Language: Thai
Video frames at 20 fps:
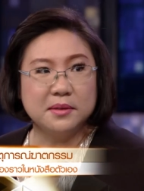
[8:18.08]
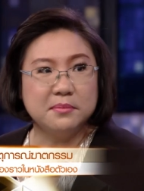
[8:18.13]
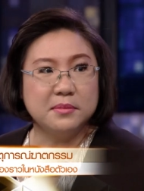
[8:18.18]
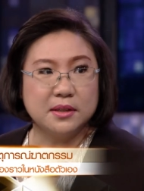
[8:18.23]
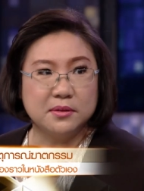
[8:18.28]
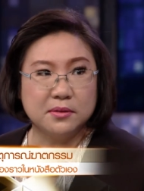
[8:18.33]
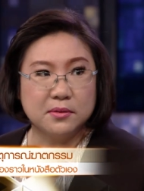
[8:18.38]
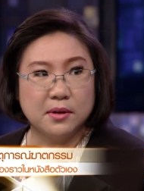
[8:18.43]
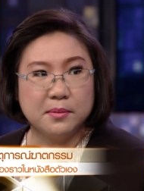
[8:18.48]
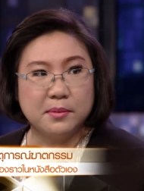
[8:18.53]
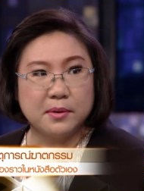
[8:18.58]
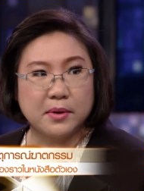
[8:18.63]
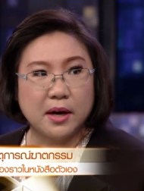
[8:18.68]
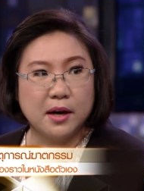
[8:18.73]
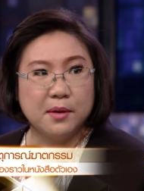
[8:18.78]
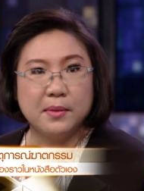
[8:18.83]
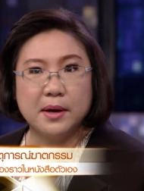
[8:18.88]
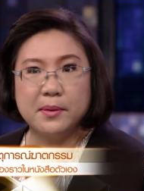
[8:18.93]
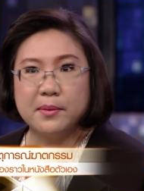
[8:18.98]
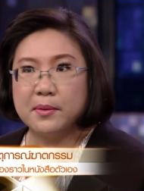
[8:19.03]
นเหมือนทุกคนแบบ
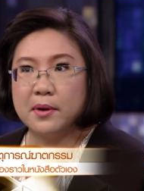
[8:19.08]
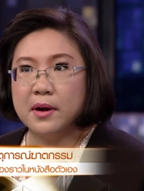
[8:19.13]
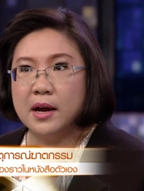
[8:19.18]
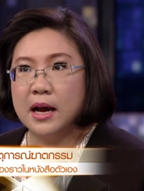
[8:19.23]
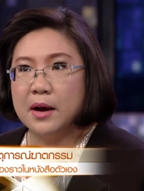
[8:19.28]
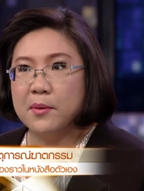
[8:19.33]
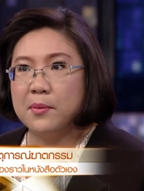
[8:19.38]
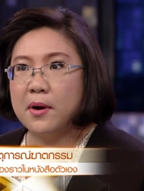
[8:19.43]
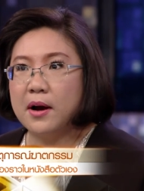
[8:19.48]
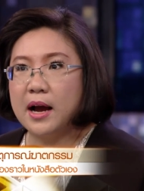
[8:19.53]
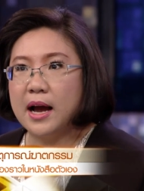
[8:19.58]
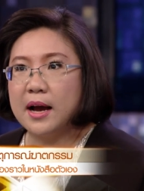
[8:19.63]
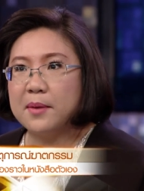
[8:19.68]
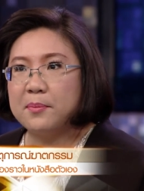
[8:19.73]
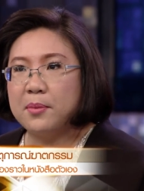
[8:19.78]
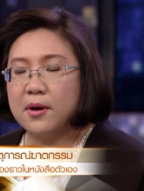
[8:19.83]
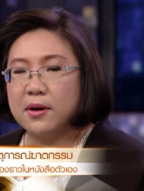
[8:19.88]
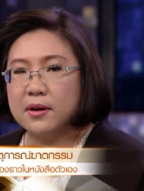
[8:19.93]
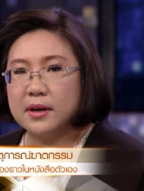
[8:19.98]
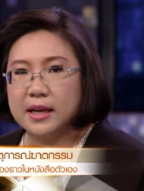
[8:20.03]
เข้ามาบอกพอ
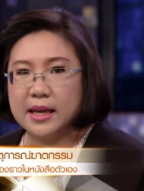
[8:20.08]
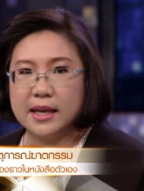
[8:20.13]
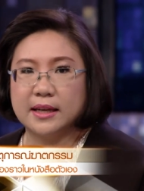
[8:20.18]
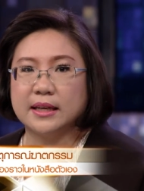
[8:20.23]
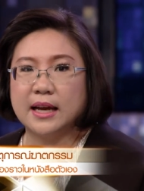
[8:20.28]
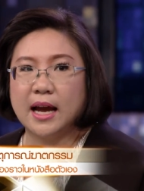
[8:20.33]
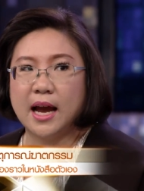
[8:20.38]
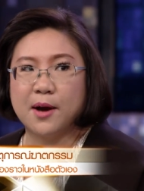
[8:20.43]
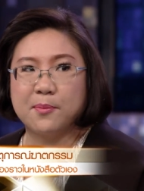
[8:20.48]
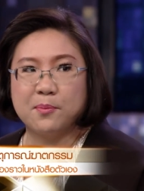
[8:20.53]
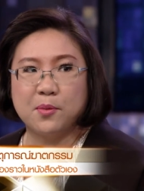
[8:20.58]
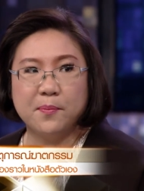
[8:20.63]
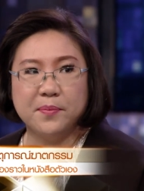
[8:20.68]
พอเห็นข่าวปุ๊บ